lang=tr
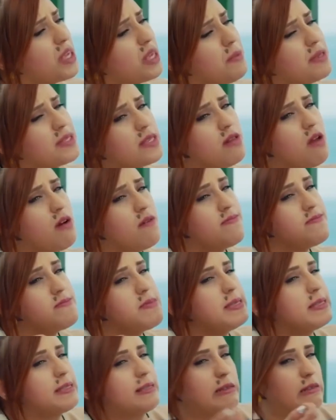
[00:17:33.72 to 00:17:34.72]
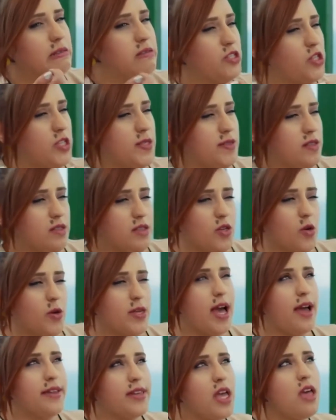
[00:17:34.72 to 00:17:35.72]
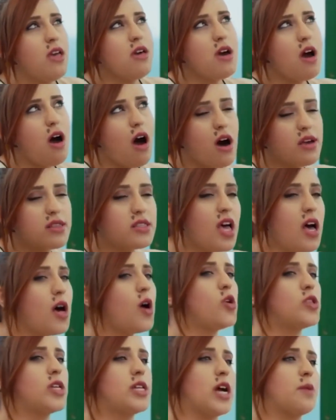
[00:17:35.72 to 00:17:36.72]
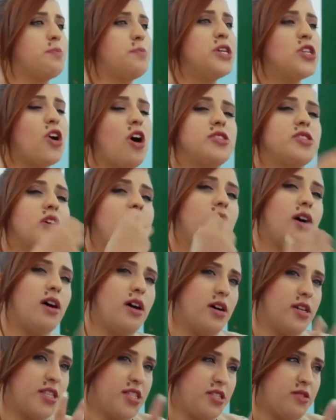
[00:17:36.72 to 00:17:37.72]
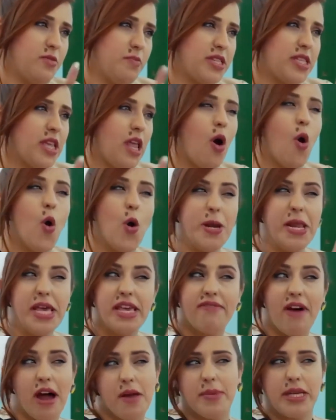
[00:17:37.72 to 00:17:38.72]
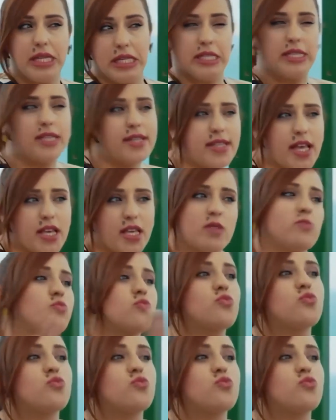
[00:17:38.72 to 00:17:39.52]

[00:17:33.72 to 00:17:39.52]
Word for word: Peki mesela nasıl çiziliyor? Yani hata olarak bir hata mesela örneği vermek istesek.